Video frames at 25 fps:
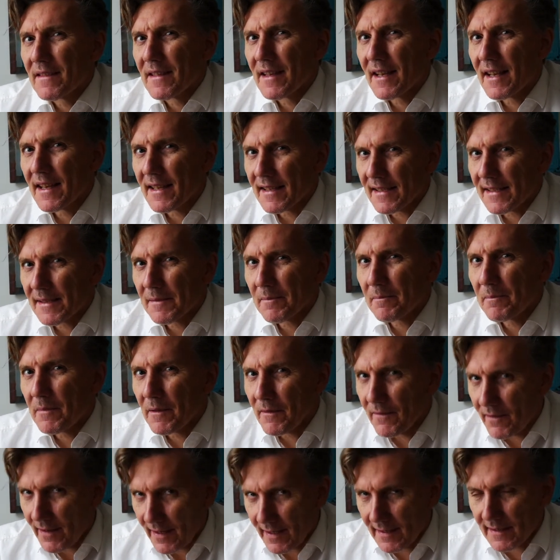es
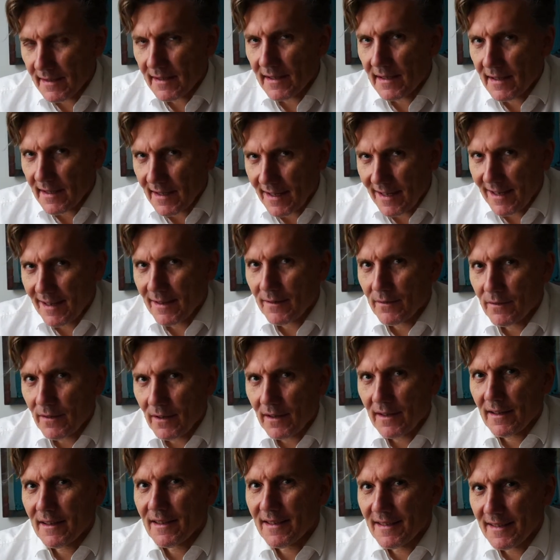bewegt sich
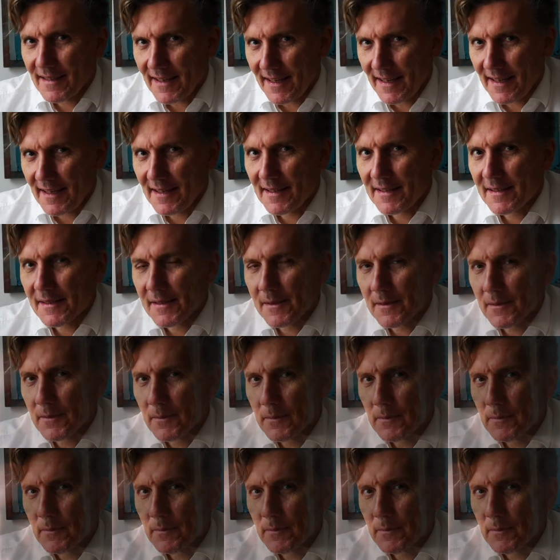einfach nichts.